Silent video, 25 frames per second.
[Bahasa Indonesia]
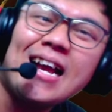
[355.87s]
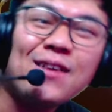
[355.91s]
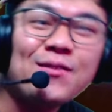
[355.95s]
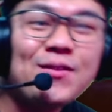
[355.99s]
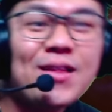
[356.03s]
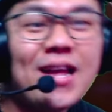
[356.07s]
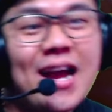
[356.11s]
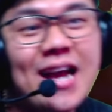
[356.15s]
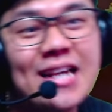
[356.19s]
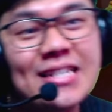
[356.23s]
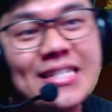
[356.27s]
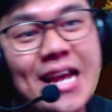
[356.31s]

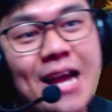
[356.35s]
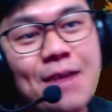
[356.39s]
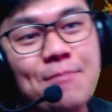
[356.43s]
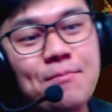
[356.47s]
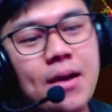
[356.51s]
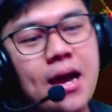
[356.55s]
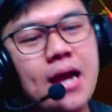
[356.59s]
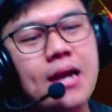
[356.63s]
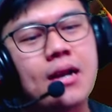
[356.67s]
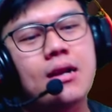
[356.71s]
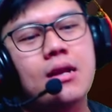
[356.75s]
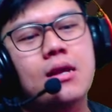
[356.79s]
udah gak
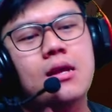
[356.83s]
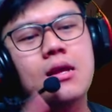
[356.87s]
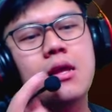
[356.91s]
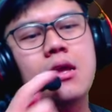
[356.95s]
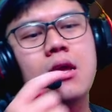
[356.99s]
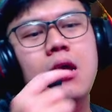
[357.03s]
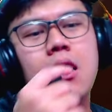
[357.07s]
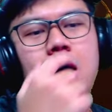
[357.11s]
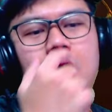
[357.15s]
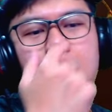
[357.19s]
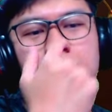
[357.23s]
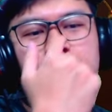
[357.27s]
sabar.
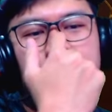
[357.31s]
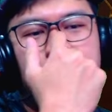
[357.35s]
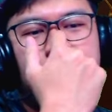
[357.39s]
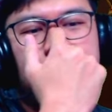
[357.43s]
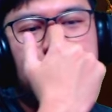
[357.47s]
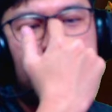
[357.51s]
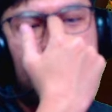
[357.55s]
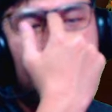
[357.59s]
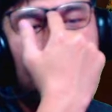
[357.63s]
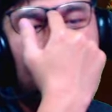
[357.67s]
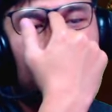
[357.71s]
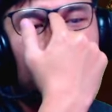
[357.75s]
Oke,
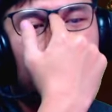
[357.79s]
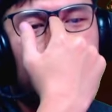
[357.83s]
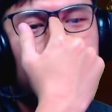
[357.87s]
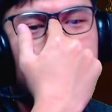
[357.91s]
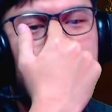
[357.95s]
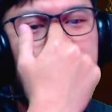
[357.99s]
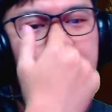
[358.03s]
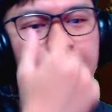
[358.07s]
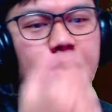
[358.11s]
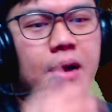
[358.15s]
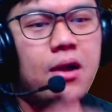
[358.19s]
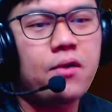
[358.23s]
jadi langsung
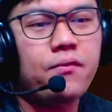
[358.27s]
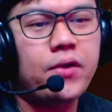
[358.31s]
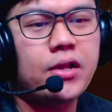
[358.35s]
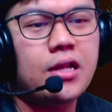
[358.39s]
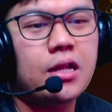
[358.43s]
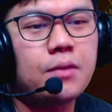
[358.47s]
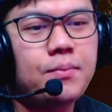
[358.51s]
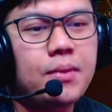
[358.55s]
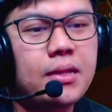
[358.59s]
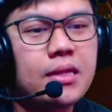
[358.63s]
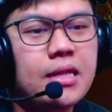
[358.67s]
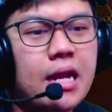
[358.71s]
saja Bang Finat
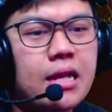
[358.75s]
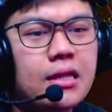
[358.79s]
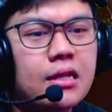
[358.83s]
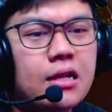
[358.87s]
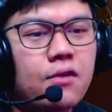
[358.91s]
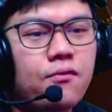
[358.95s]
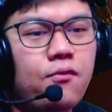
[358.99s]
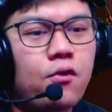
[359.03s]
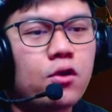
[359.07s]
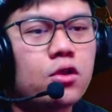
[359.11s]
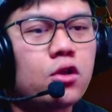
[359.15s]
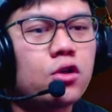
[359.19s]
pindahin ke
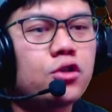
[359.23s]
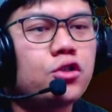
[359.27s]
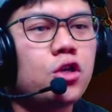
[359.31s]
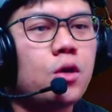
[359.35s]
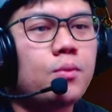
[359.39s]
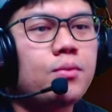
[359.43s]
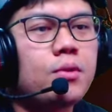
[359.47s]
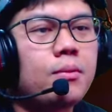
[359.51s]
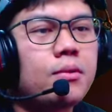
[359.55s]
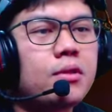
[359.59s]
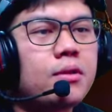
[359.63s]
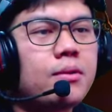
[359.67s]
Photoshop
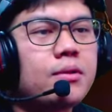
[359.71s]
teman-teman